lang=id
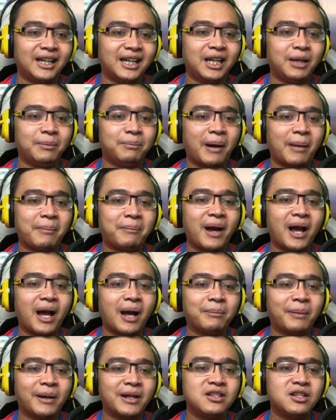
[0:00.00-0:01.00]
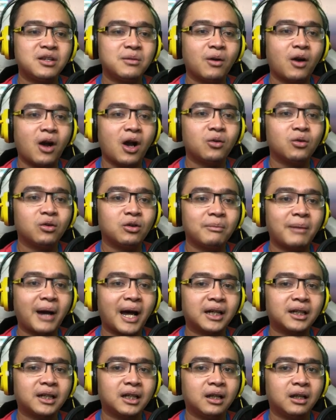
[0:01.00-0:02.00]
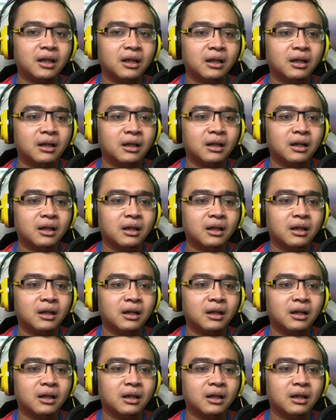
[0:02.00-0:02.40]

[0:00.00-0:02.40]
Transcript: Ih, papa ngapain sih bawa aku kemari?